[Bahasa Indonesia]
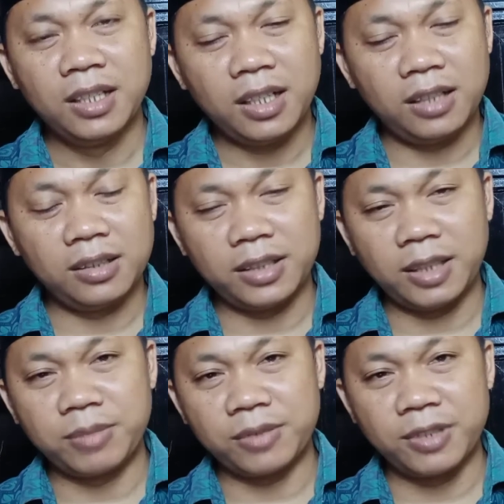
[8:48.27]
Allah
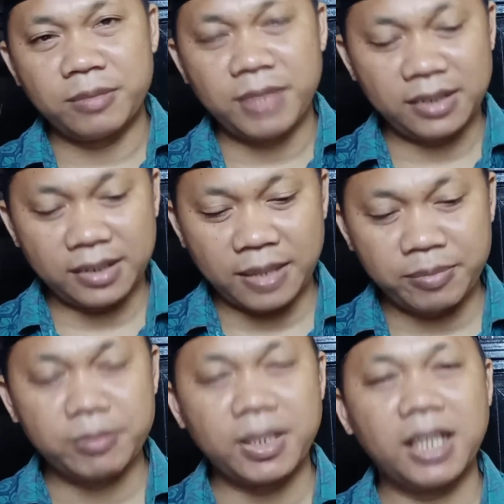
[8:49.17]
yang berfirman
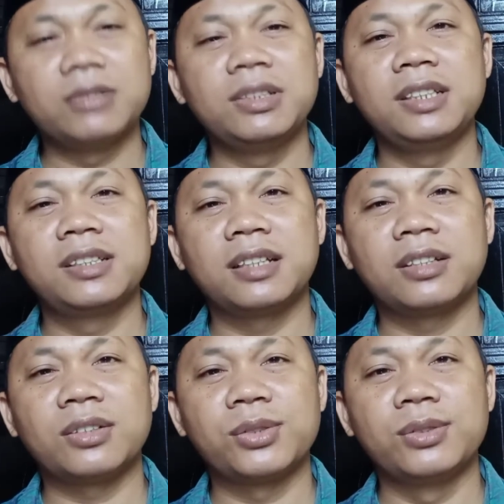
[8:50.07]
tetapi melalui lisan
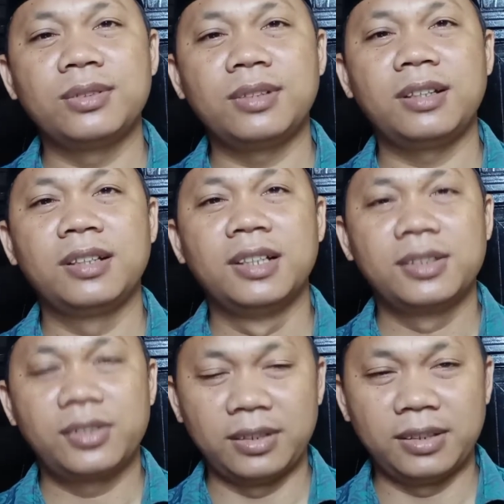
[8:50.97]
Rasulullah
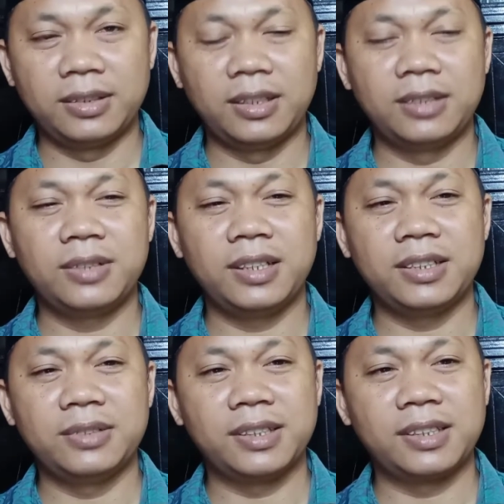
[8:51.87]
Shallallahu
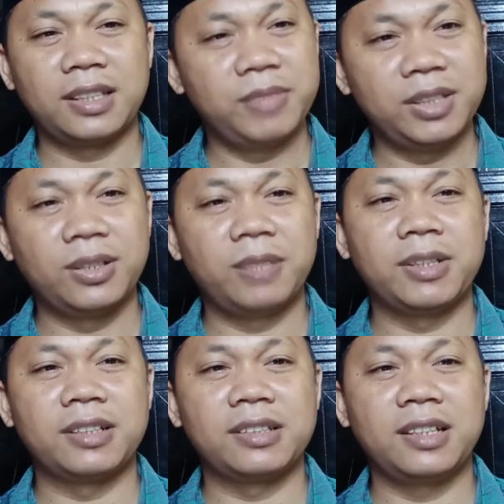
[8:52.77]
Alaihi Wasallam itulah
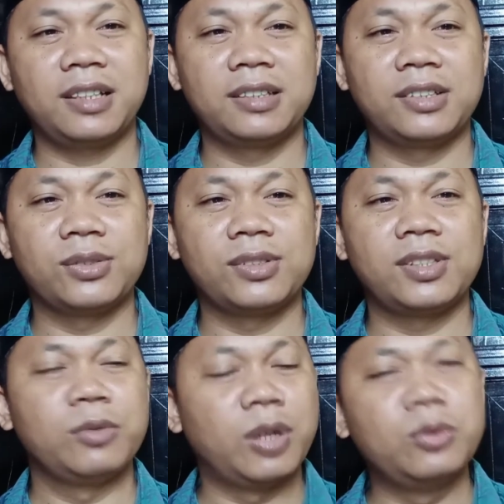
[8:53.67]
pengertian hadis
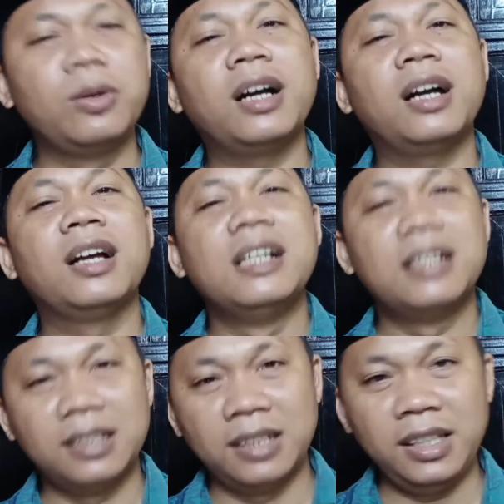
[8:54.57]
qudsi wa huwa
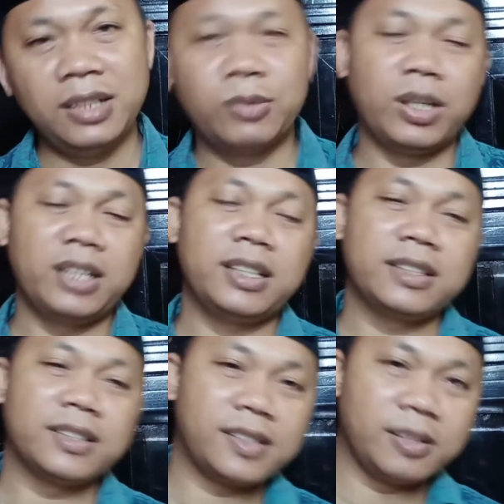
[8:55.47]
li wa ana
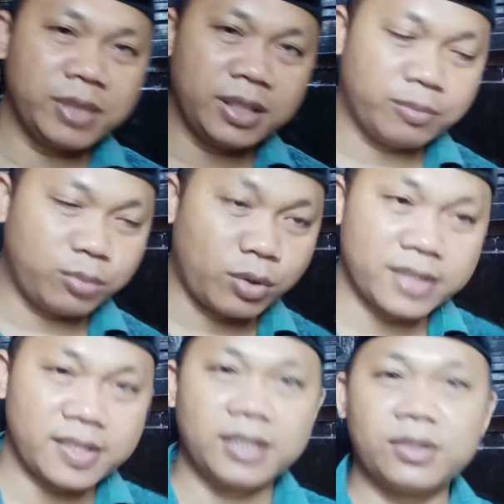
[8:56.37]
ajzibihi
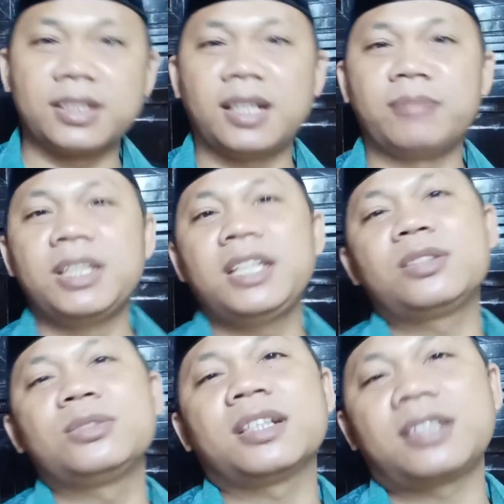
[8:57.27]
puasa itu adalah
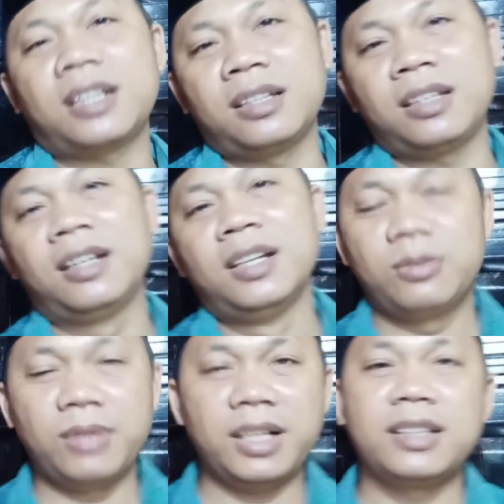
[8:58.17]
milikku kata Allah
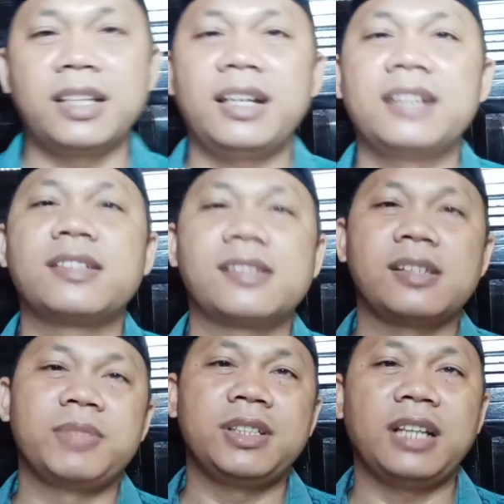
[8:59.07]
wa ana
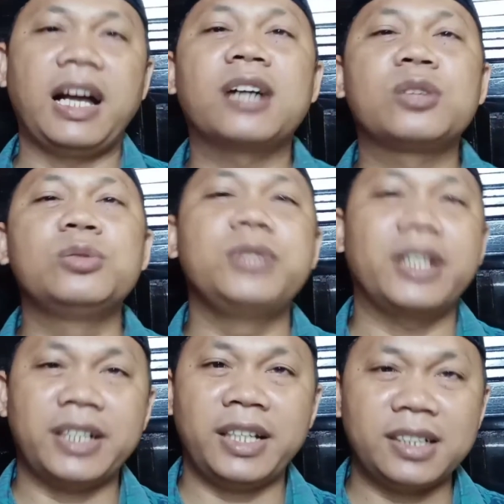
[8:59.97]
ajzibihi aku
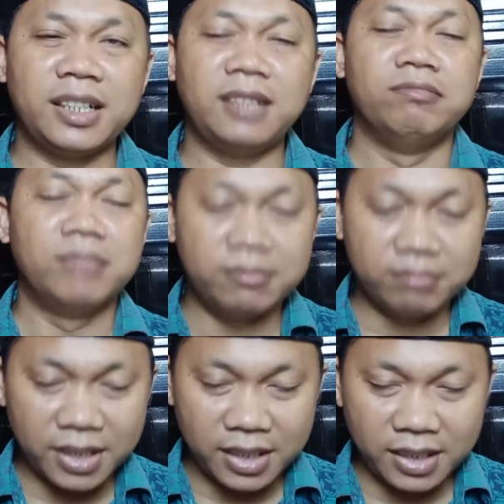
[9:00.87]
yang akan
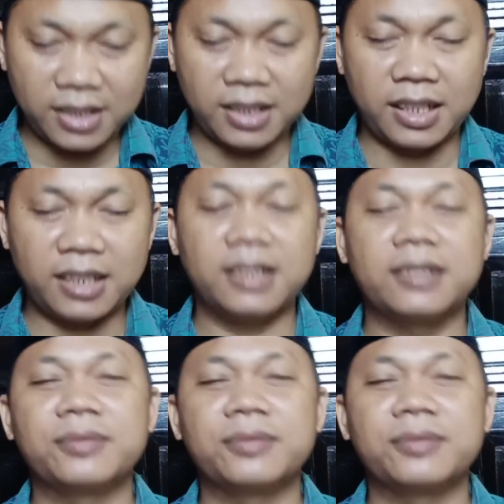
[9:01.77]
memberikan